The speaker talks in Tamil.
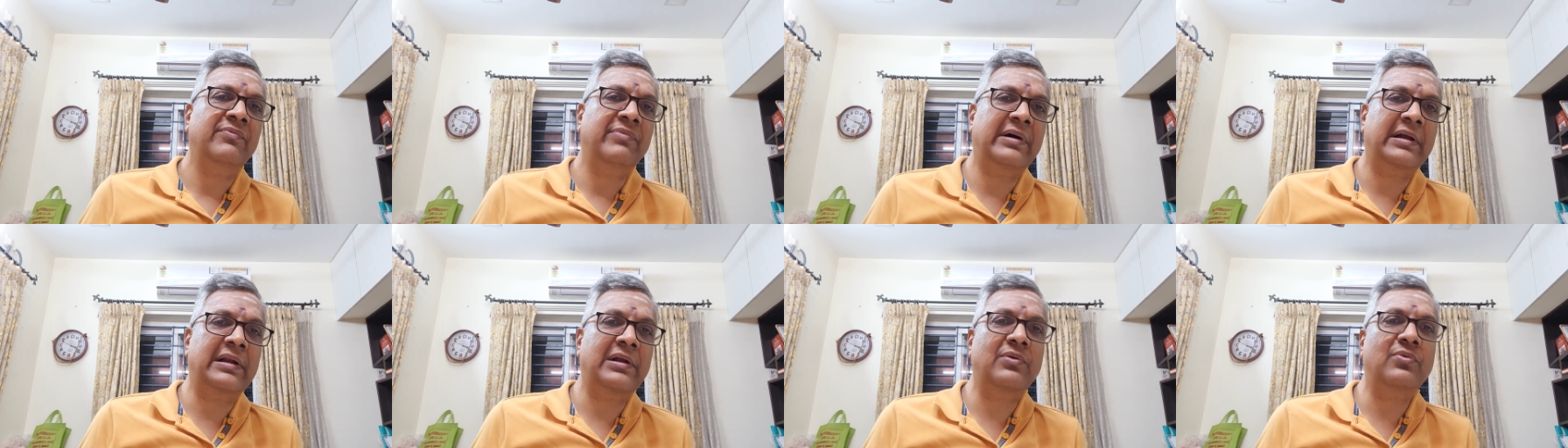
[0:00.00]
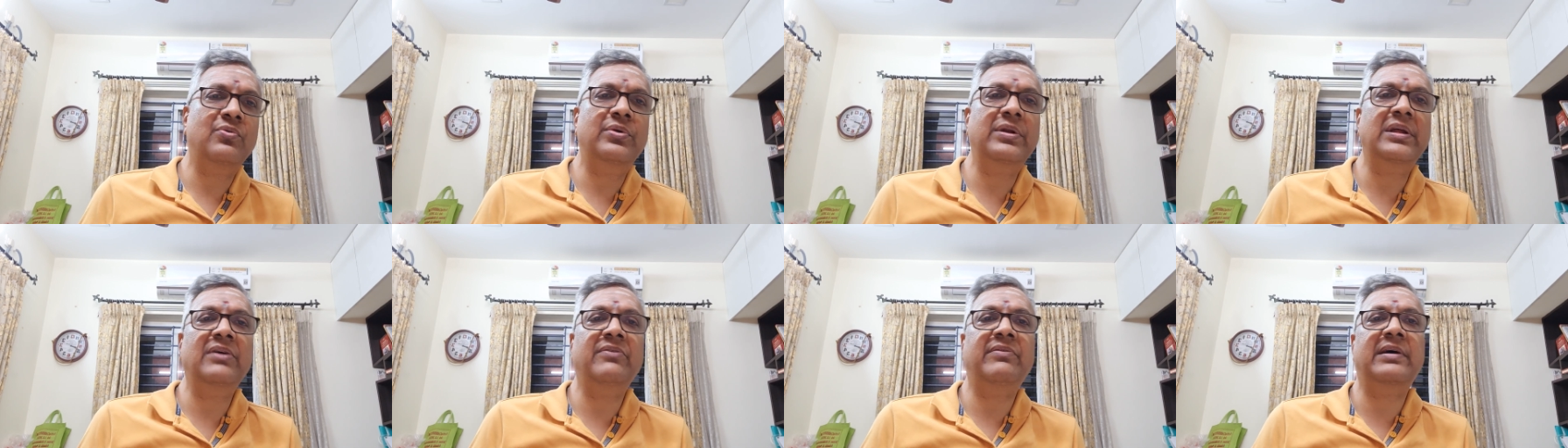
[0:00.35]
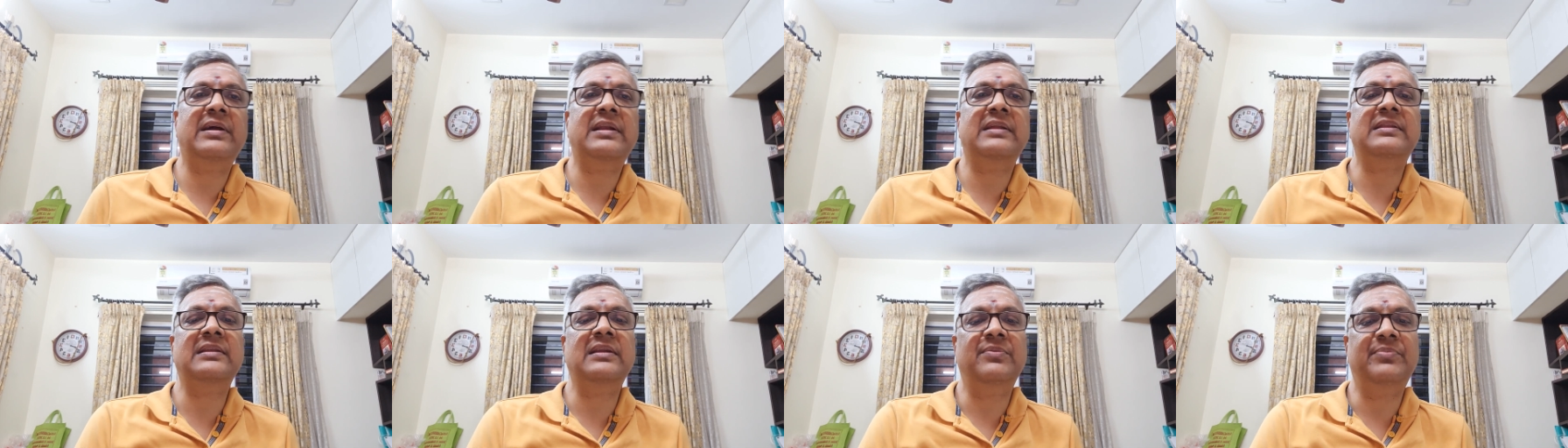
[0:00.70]
வரக்கூடிய
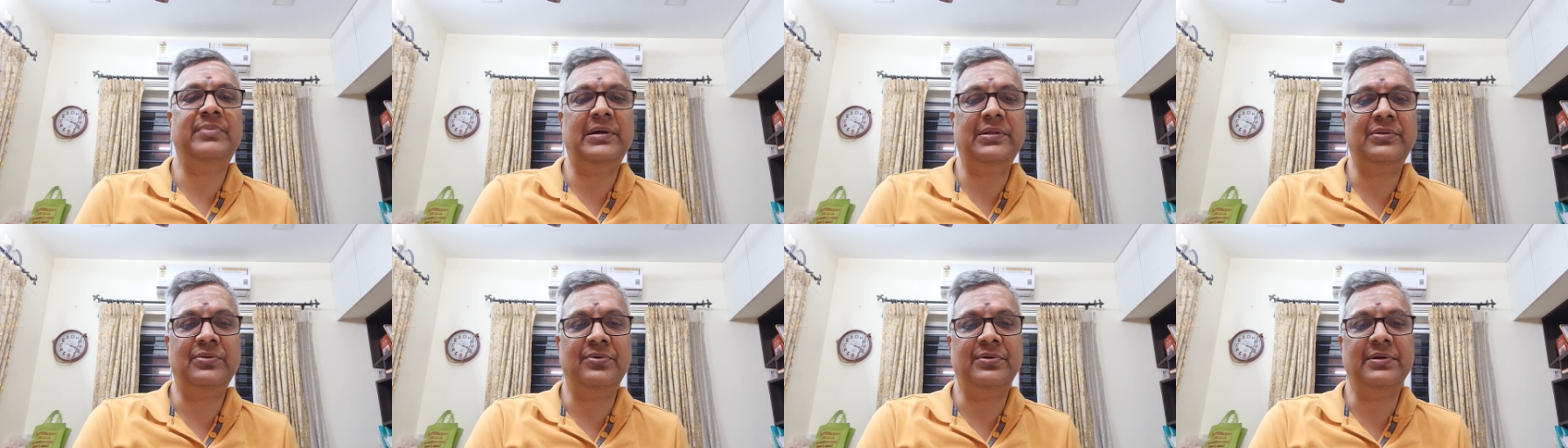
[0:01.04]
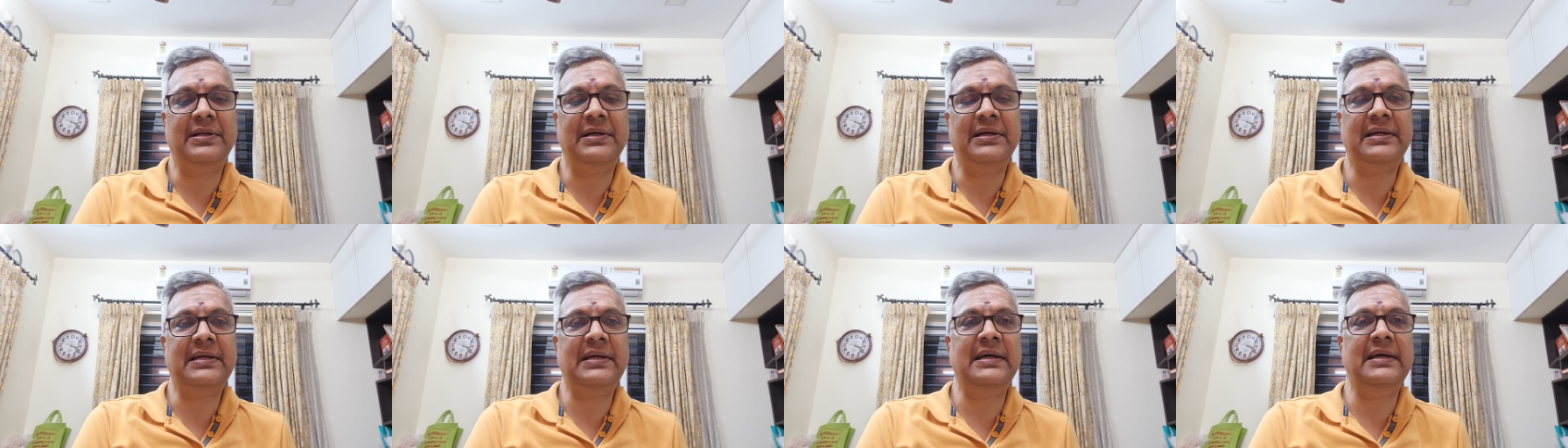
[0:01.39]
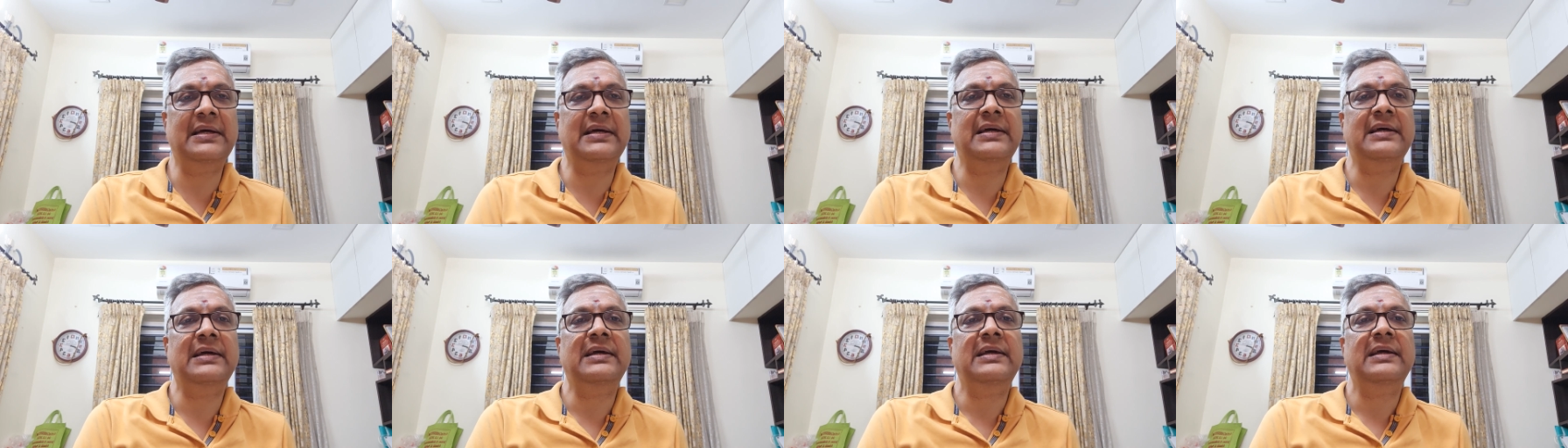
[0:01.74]
வாரத்தில் பார்த்தோம்னாக்க
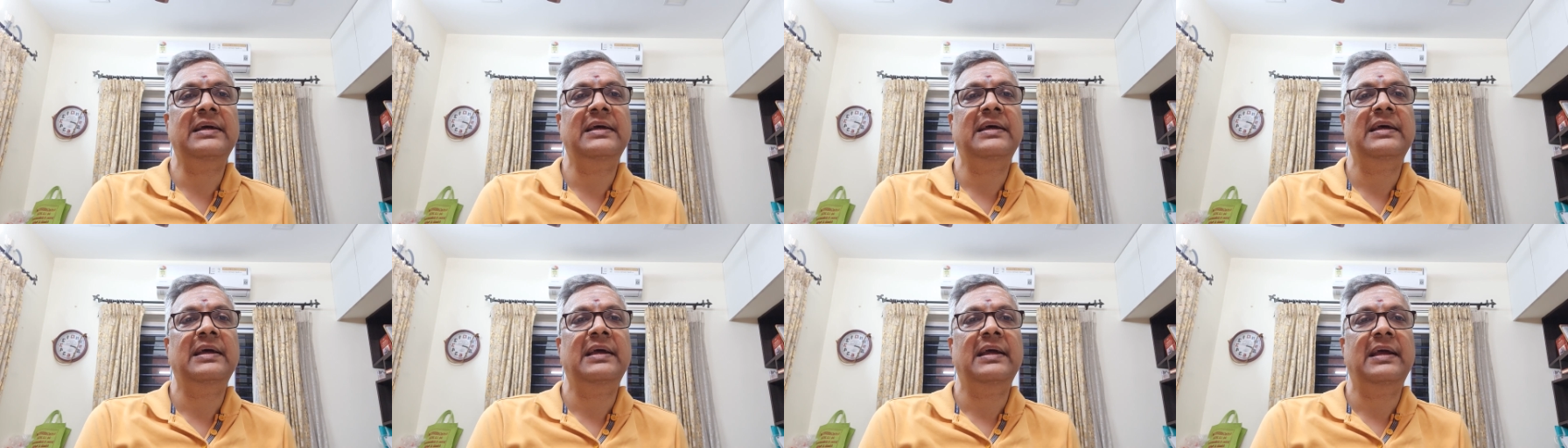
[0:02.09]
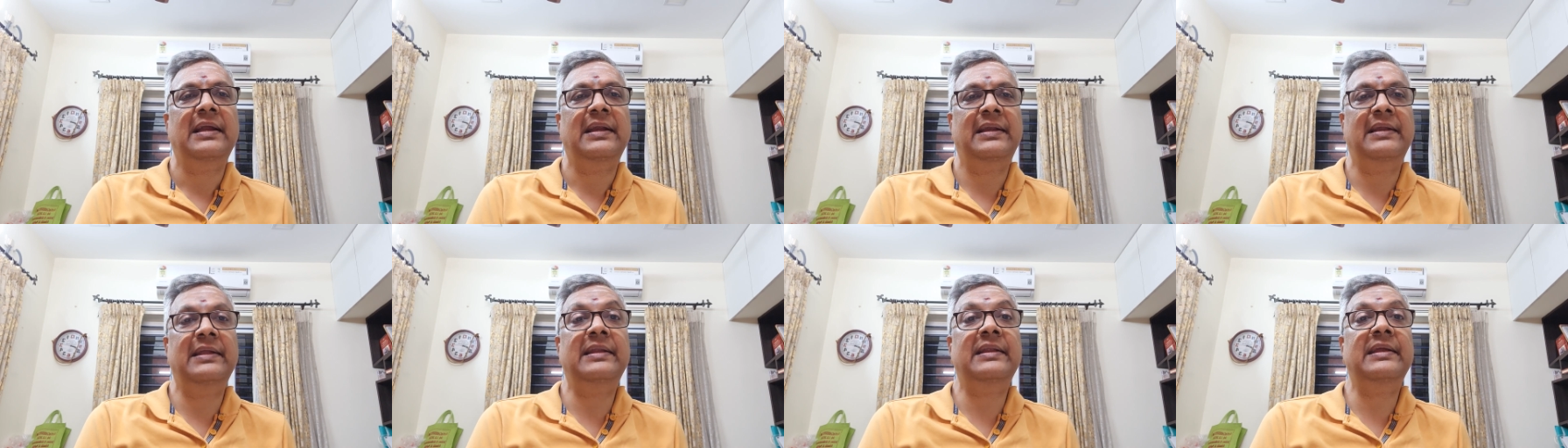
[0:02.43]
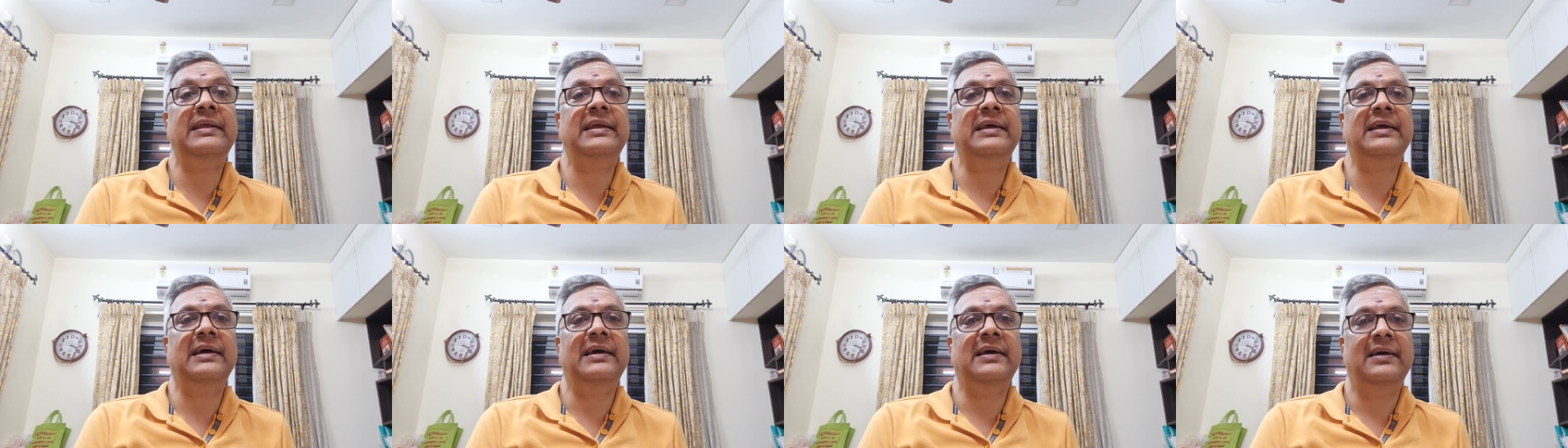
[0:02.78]

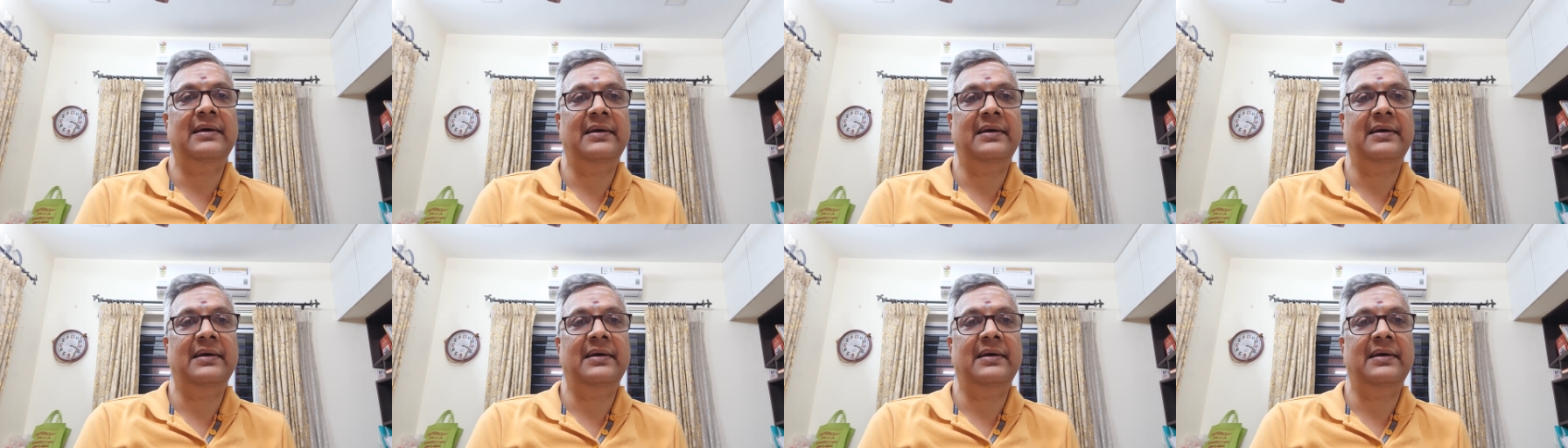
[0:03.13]
நிறைய